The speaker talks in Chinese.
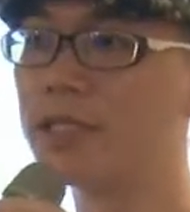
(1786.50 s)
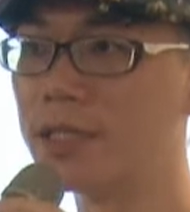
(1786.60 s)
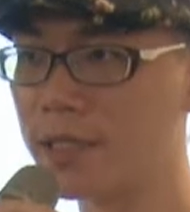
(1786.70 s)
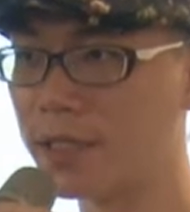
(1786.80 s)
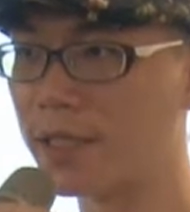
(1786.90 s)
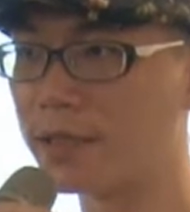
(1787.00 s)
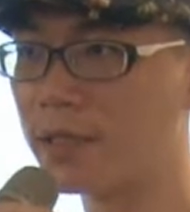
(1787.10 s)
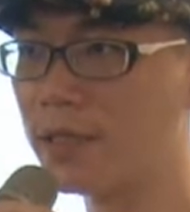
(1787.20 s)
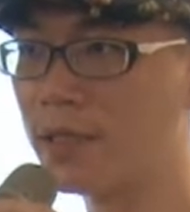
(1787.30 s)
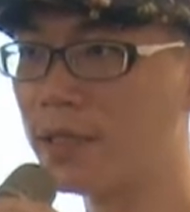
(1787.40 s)
是经典。
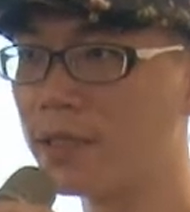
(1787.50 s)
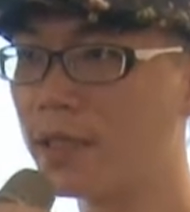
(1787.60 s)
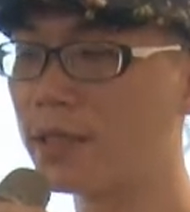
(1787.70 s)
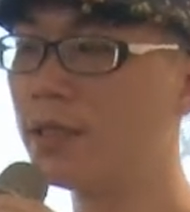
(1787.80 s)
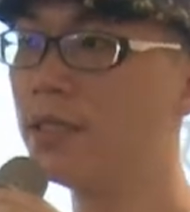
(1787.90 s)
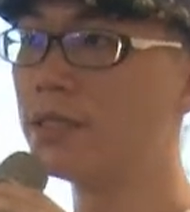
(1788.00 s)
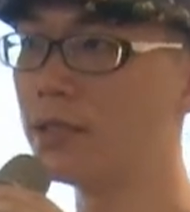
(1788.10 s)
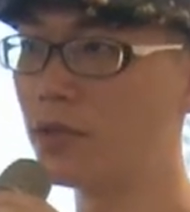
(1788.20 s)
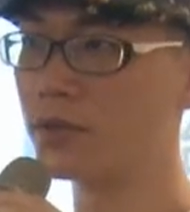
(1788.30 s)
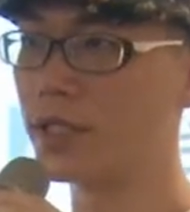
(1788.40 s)
那
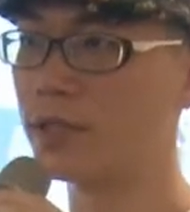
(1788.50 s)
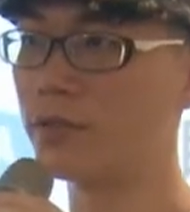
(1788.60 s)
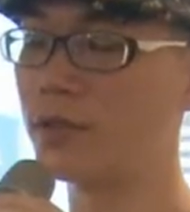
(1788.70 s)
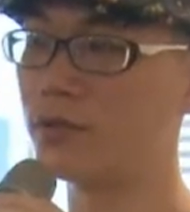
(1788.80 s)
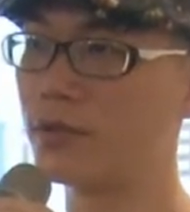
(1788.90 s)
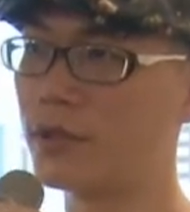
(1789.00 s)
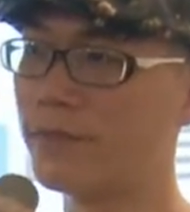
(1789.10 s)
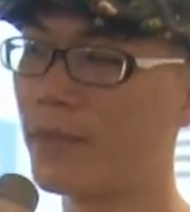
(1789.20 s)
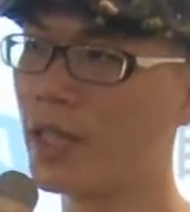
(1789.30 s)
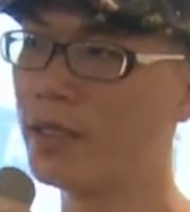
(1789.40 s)
这种人会
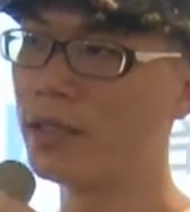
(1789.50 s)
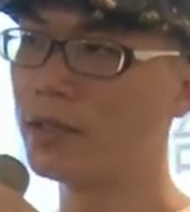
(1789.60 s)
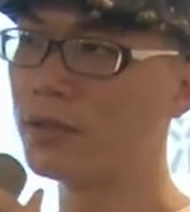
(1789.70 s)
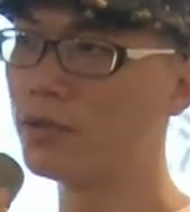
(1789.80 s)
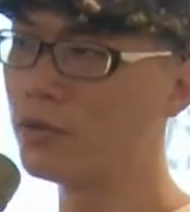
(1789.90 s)
说，如